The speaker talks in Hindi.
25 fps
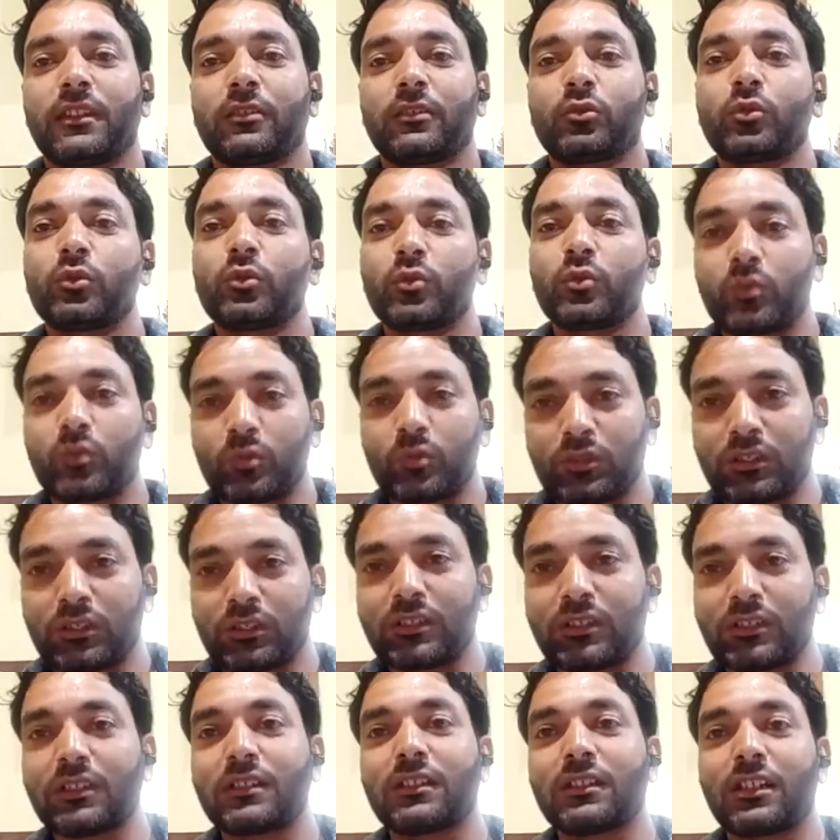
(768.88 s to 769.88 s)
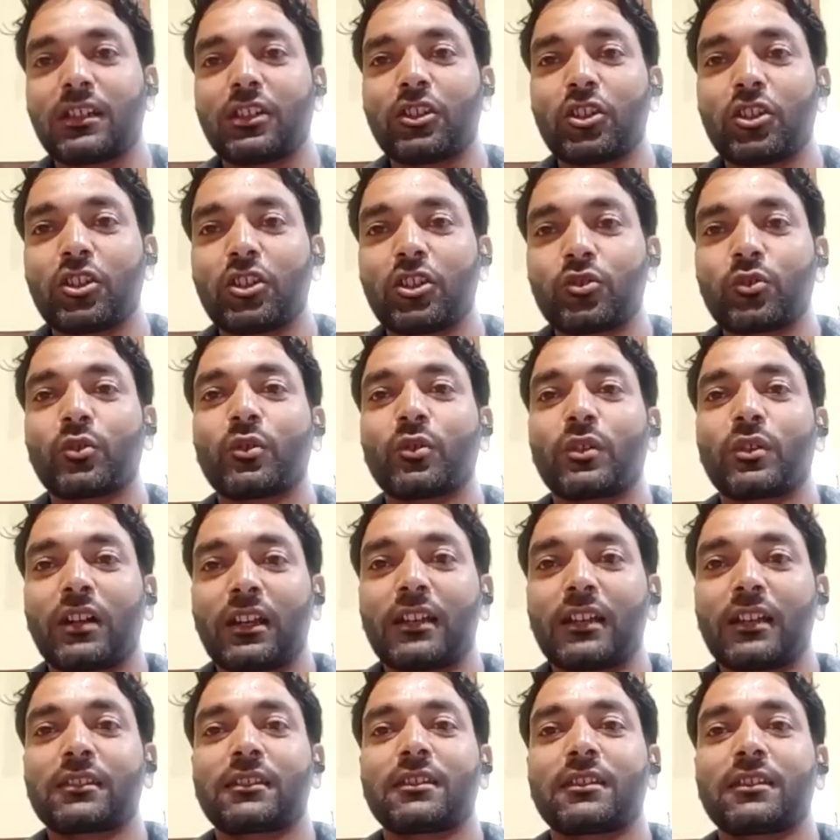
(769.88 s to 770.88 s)
तो धीरे धीरे ये जो
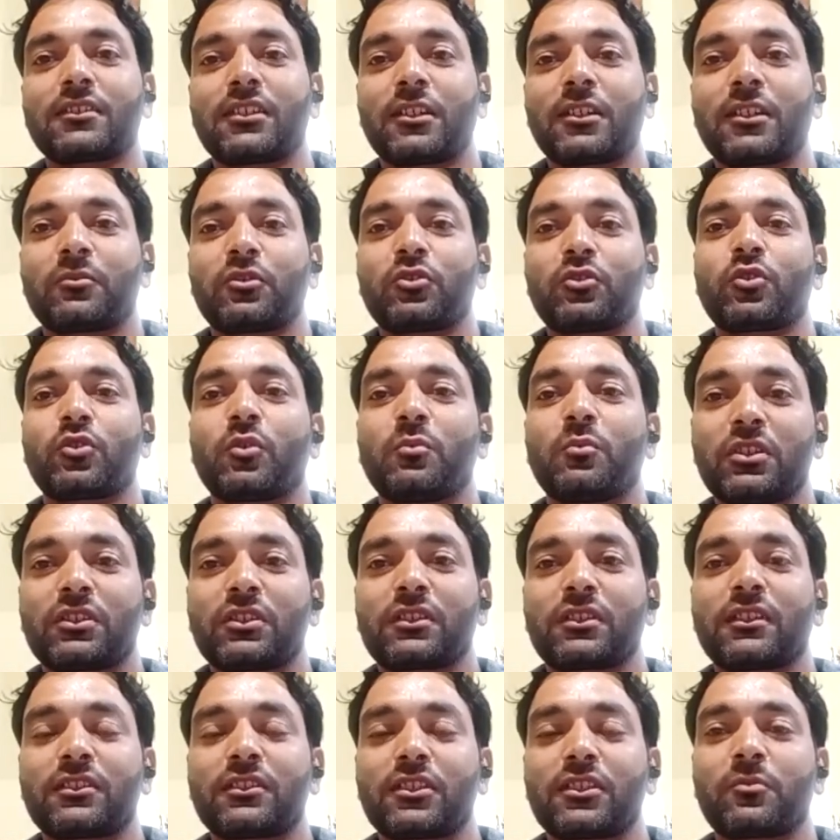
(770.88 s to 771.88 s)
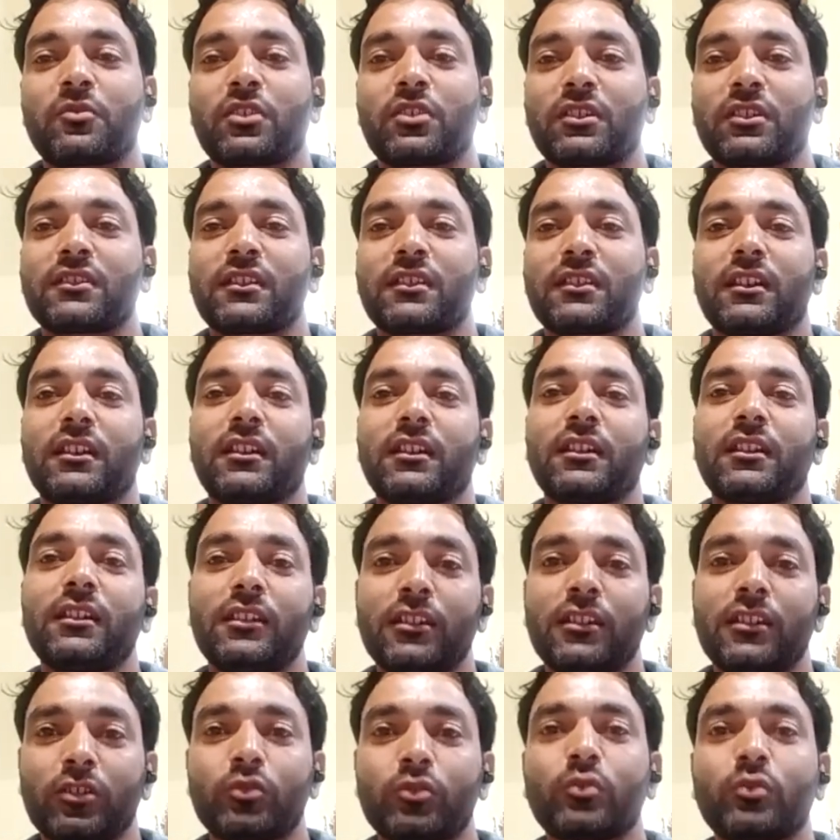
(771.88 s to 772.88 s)
गलत कंसेप्ट जो मिसकनसेप्शन आए हैं
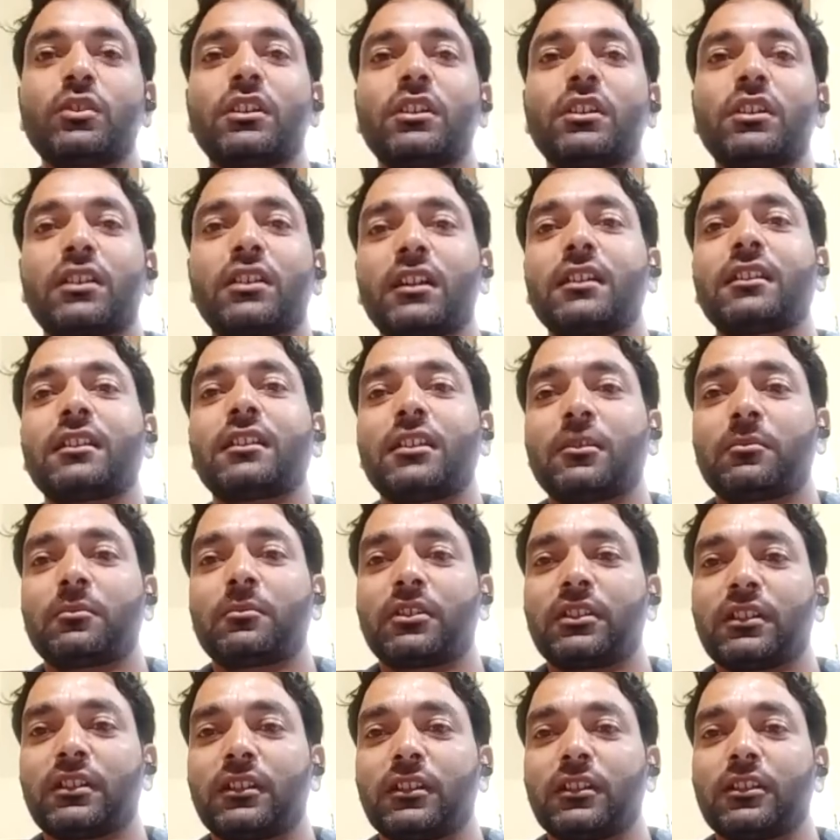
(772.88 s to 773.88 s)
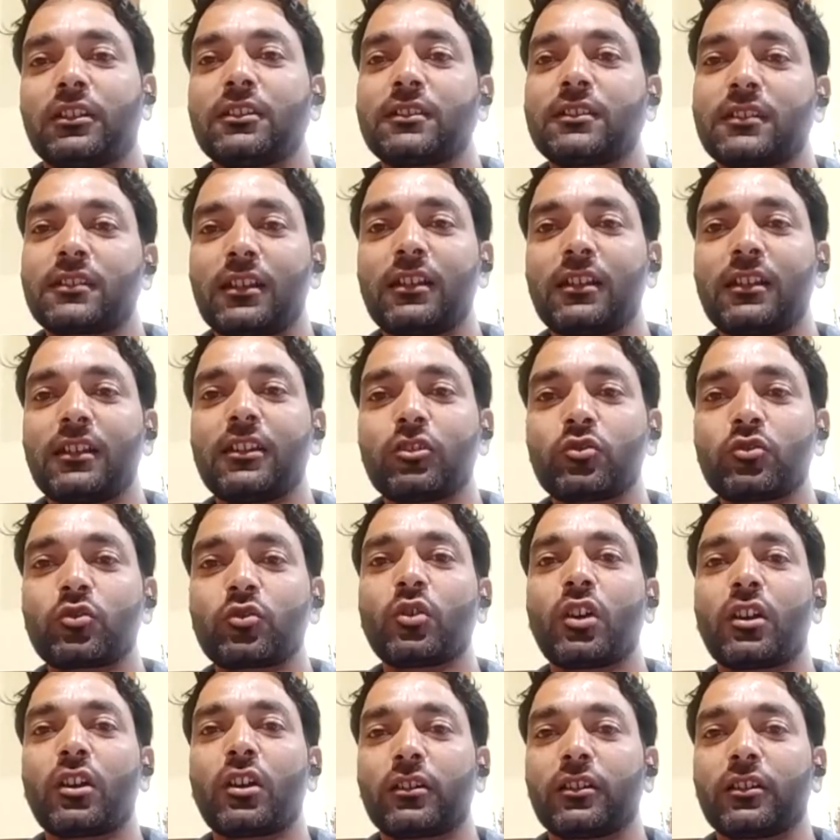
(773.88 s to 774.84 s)
ये तो निकालने ही पड़ेंगे इसके लिए जो